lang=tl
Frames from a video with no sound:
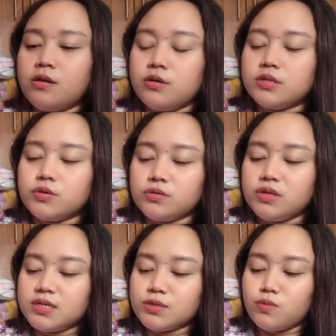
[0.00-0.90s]
So,
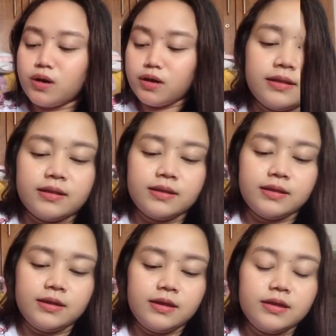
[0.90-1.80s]
this one.
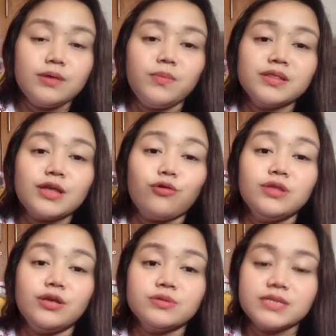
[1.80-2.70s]
Nabenta ko
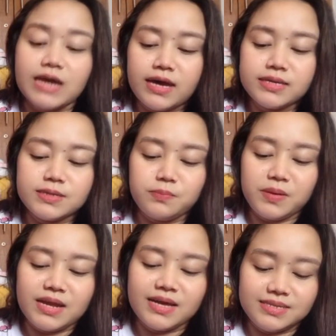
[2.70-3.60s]
din yung sa akin sa
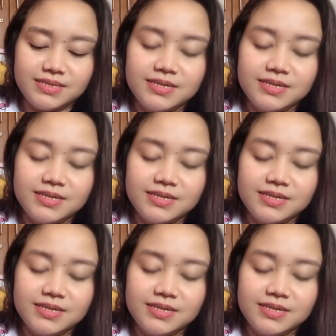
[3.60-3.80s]
Pinas.